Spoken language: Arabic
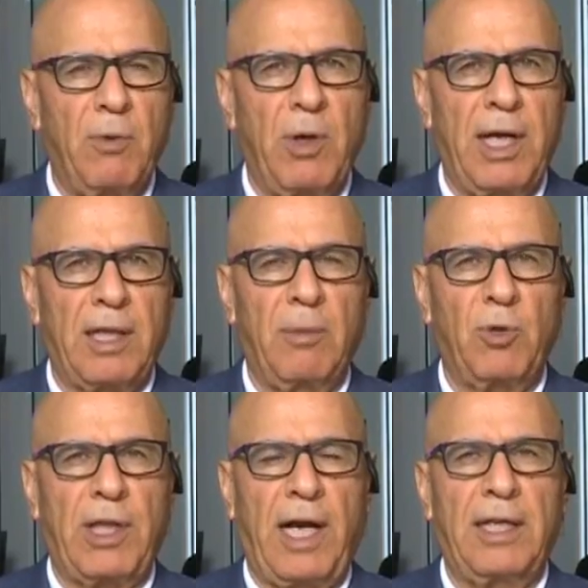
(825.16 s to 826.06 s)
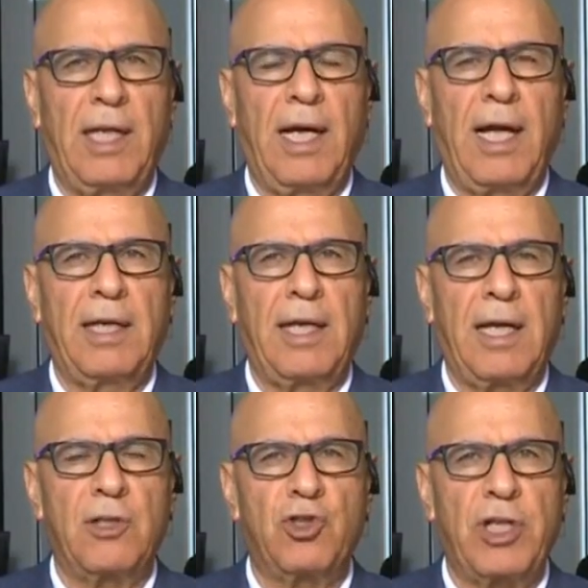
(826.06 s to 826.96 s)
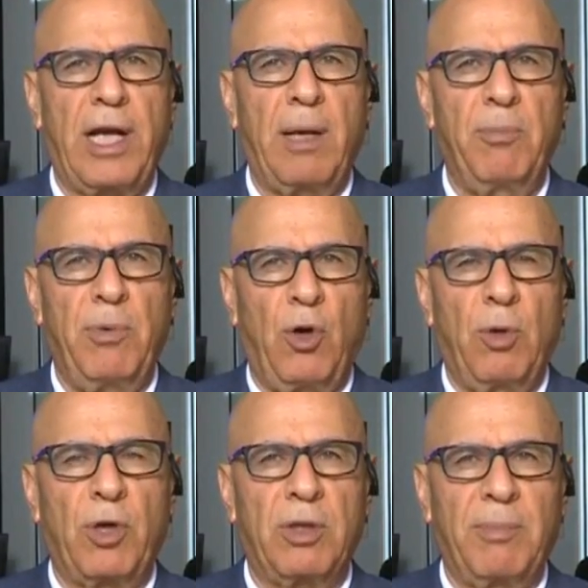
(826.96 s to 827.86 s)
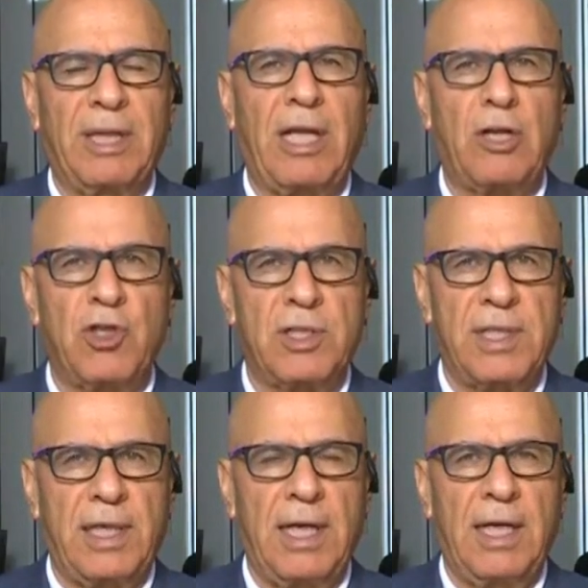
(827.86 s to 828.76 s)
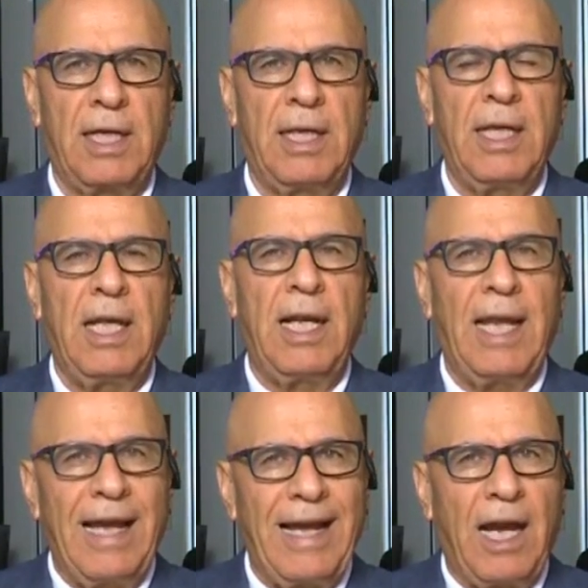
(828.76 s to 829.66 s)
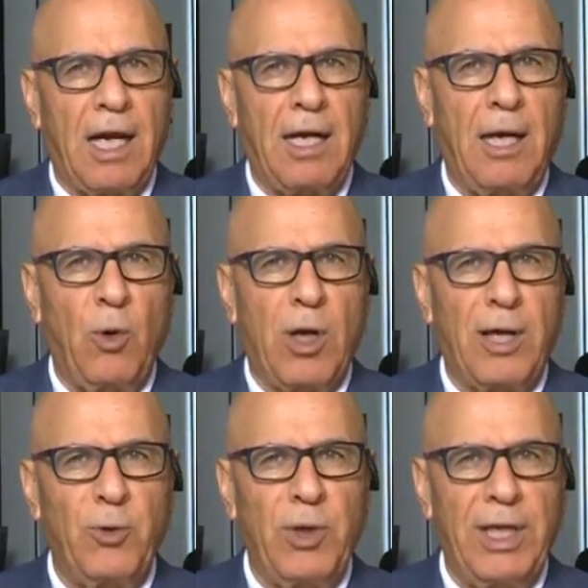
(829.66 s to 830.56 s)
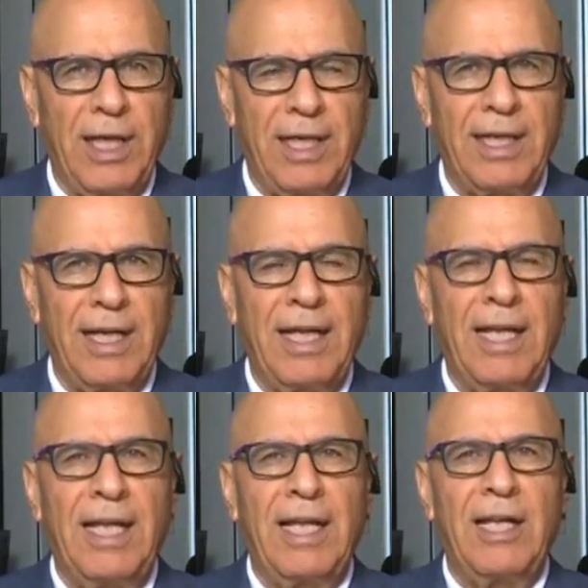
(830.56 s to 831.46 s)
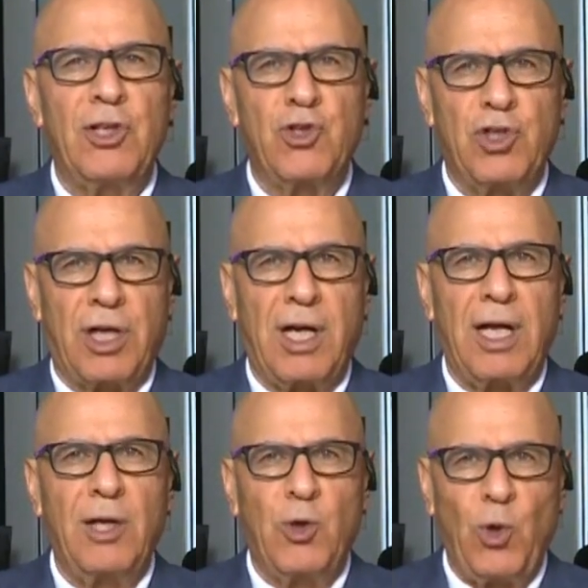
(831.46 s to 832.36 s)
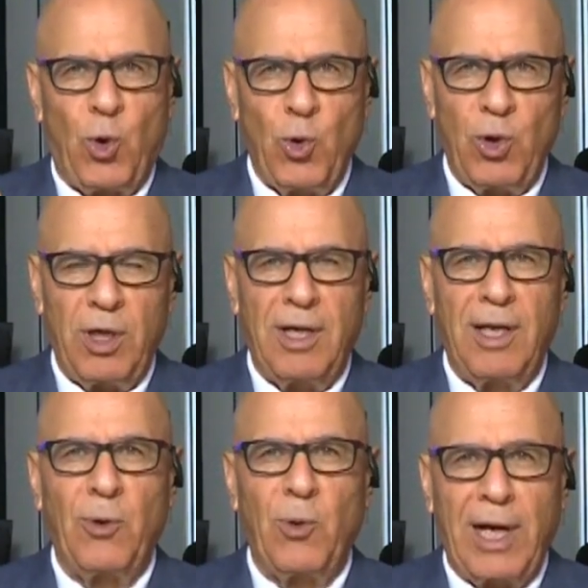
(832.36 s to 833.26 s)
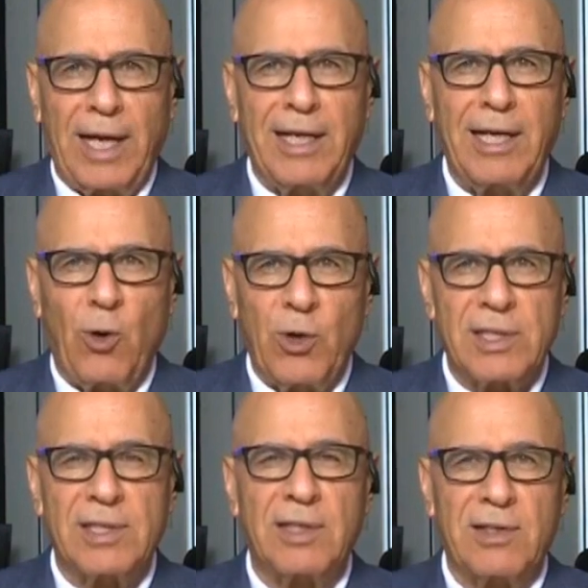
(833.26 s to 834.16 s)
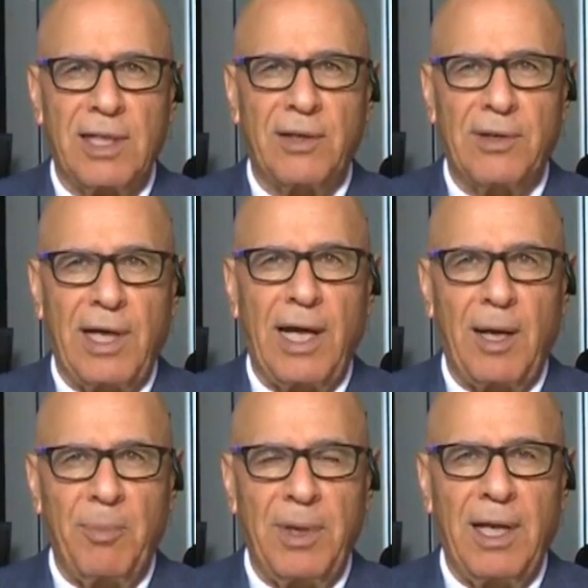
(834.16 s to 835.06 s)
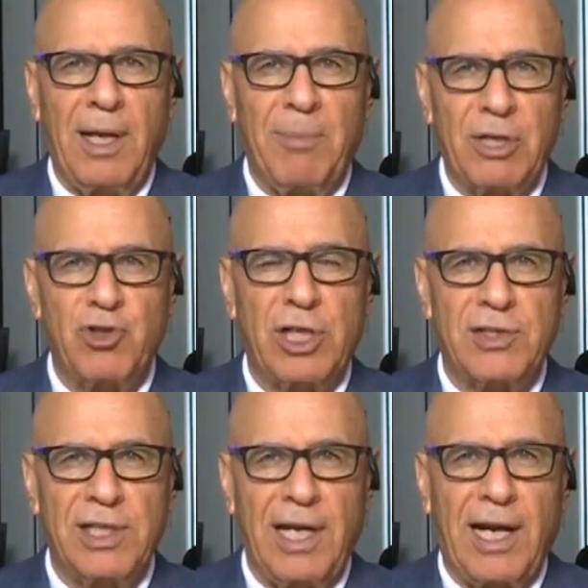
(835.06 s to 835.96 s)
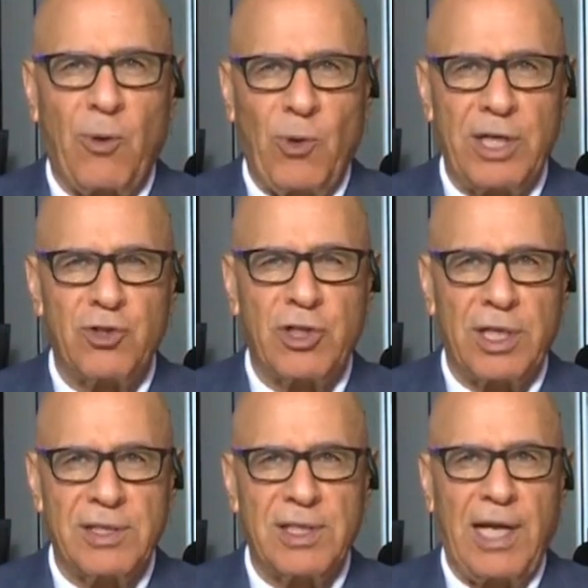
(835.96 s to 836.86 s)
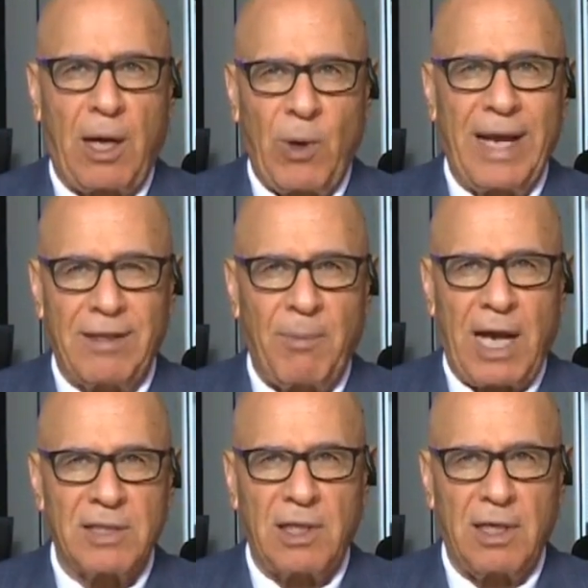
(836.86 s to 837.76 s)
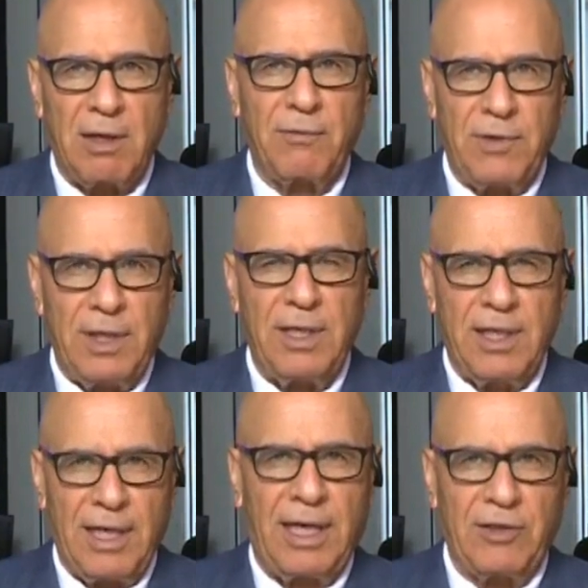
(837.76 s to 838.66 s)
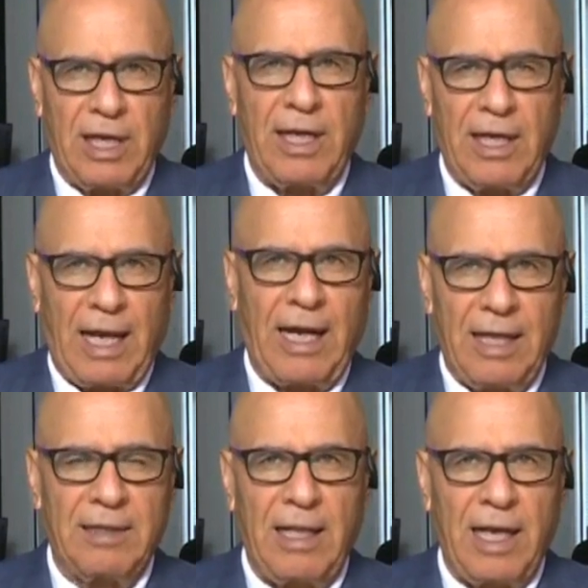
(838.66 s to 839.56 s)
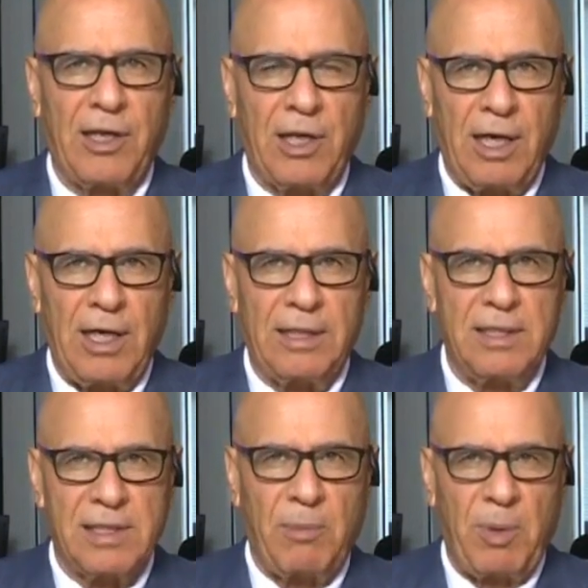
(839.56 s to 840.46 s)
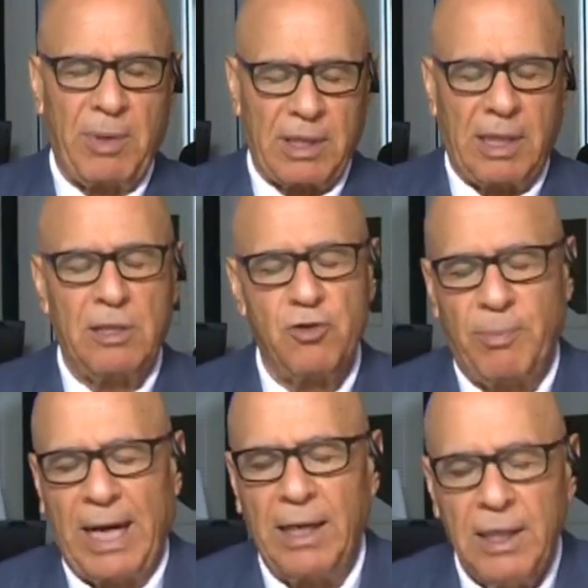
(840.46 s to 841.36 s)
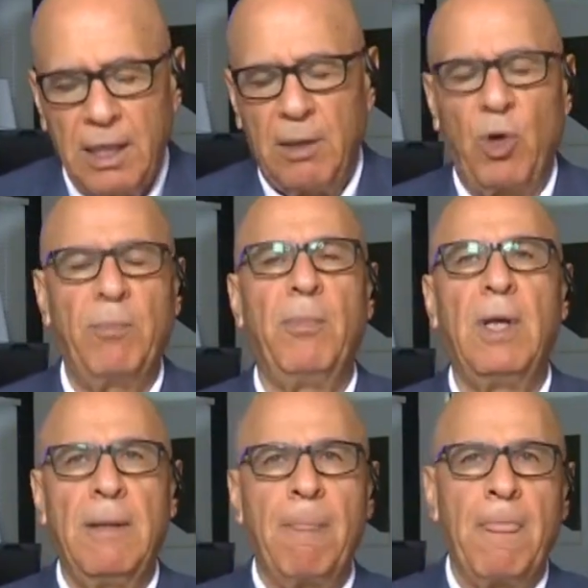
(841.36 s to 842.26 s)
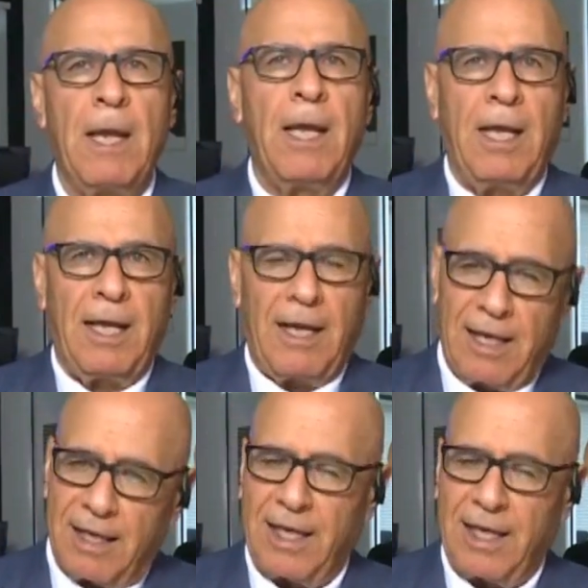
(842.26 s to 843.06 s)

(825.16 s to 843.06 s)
الولايات المتحدة أن الشاب بعمر 18 سنة لا يحق له قانونيا شراء الكحول ولكنه يستطيع الذهاب إلى متجر سلاح ويشتري سلاح وهذا ما حصل أه. في إحدى الحالات الأخيرة التي سببت قتل جماعي مهم آه،